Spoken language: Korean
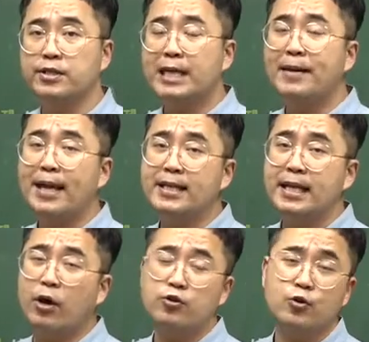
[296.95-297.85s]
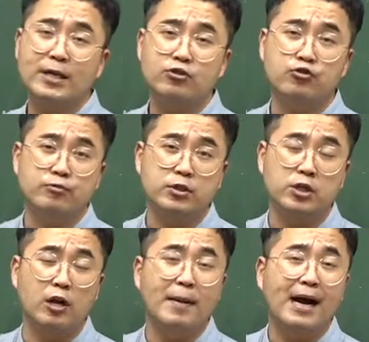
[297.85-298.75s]
400개인데 영조가 한
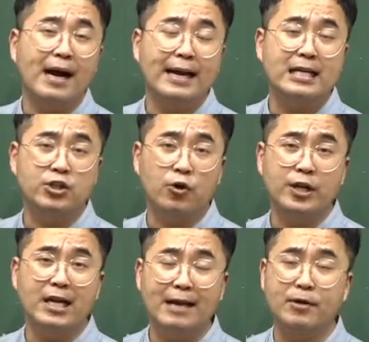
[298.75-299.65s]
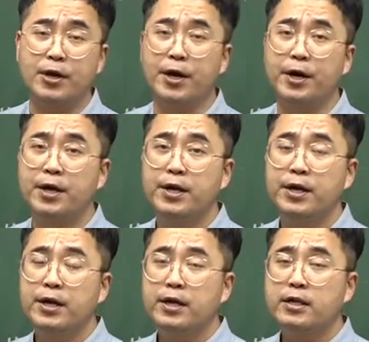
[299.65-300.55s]
절반 가까이를 정리를 해버려요.
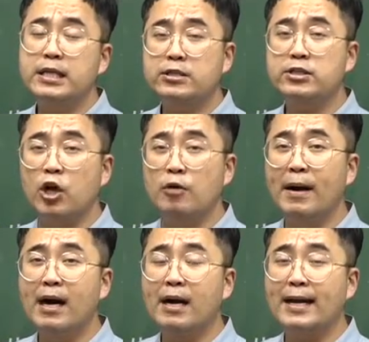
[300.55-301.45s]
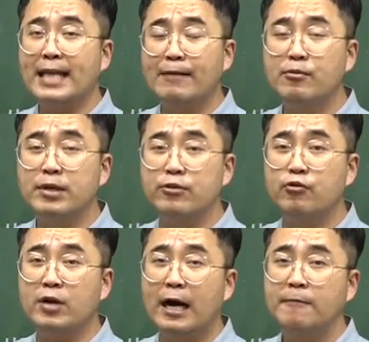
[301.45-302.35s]
근데 그 절반 가까이 대부분이
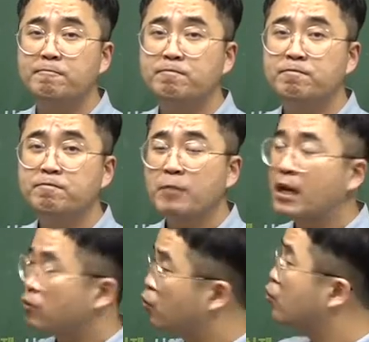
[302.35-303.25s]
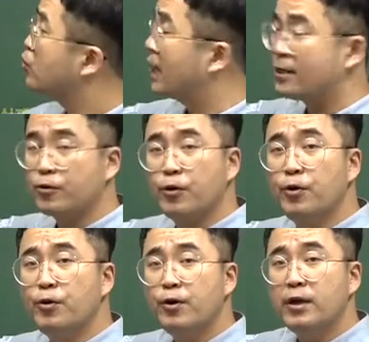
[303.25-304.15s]
누굴까? 노론이
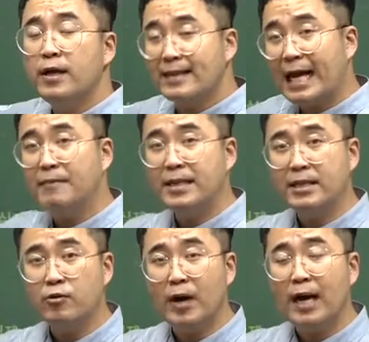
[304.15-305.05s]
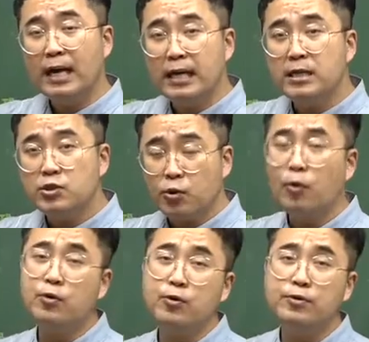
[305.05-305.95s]
아니고 남인들과
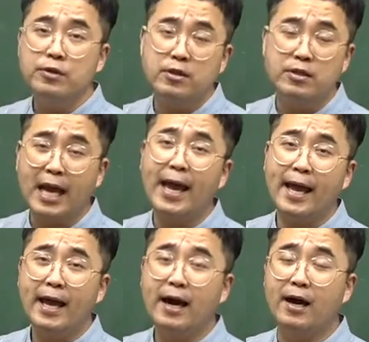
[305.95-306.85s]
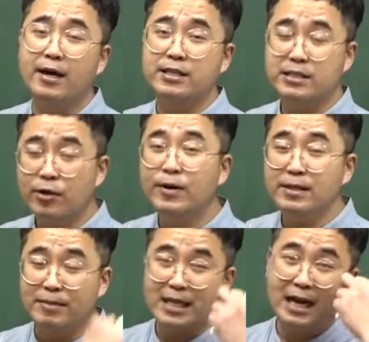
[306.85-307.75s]
소론들의 어,
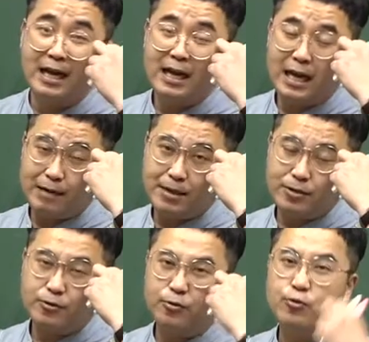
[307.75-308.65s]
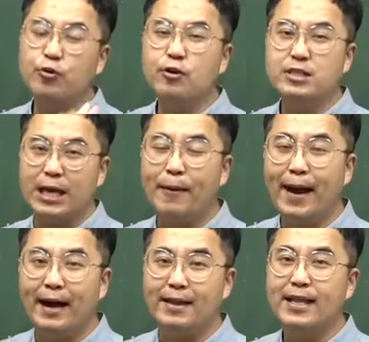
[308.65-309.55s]
서원입니다. 한마디로 노론을
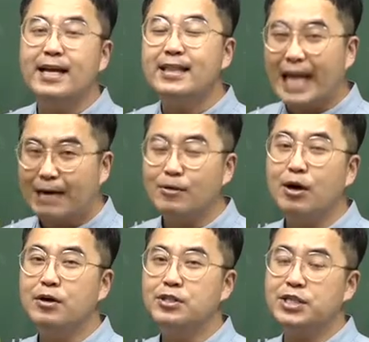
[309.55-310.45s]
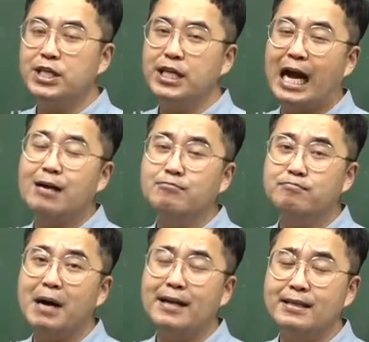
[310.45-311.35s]
제외한 나머지
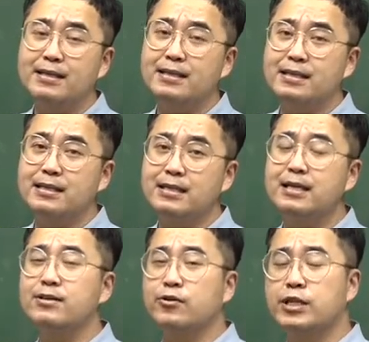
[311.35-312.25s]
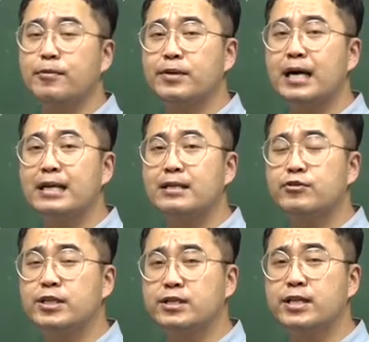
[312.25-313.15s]
양반들을 어떻게 보면 하나
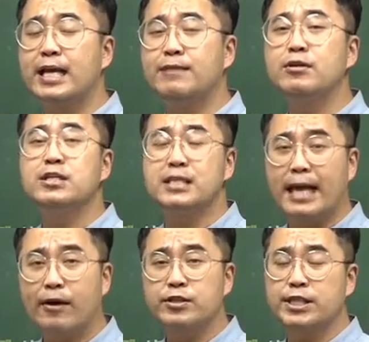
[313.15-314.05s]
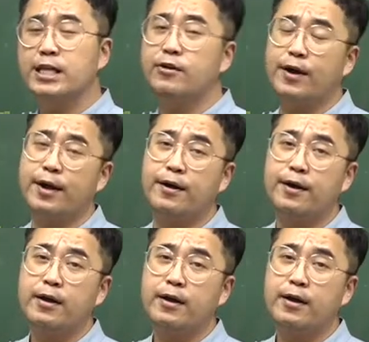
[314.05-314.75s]
둘씩 그들의 힘을 제거시키는 거예요.